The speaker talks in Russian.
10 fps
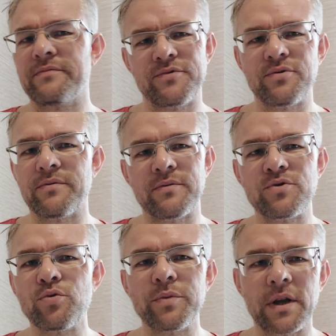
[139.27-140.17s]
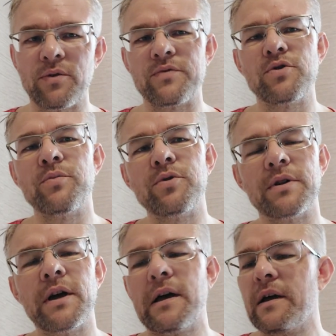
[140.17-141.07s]
все, зуб даю, все будет,
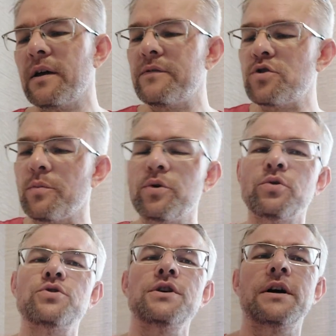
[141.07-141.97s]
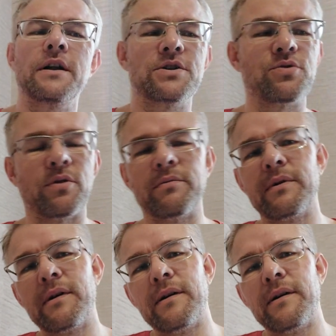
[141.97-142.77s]
все будет очень хорошо.